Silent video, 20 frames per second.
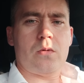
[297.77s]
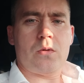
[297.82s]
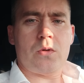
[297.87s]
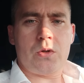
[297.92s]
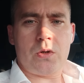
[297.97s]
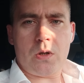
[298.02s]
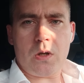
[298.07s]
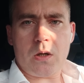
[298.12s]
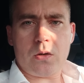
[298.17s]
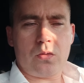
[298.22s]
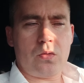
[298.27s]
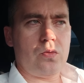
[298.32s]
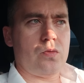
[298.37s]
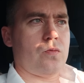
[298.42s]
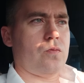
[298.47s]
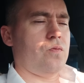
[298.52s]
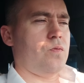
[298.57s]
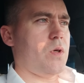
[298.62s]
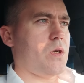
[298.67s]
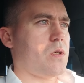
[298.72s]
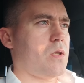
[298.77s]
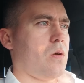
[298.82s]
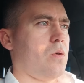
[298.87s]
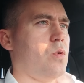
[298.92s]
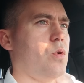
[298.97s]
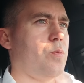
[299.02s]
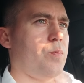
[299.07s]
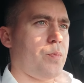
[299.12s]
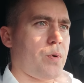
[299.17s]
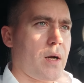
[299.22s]
я тут весь
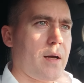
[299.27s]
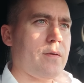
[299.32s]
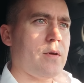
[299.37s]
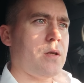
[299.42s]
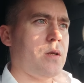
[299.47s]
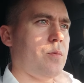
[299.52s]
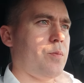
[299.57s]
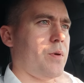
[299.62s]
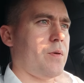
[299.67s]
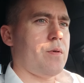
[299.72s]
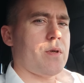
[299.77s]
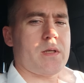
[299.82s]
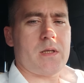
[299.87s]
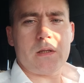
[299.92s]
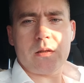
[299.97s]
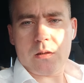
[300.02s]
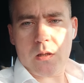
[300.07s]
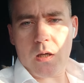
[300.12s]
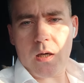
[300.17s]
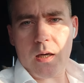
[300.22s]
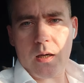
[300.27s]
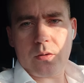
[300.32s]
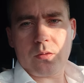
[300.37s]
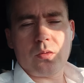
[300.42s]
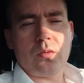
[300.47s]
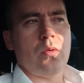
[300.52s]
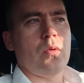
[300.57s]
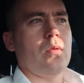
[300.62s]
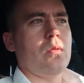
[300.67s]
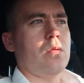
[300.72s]
такой правильный привязал
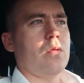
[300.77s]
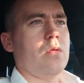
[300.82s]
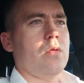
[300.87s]
карту,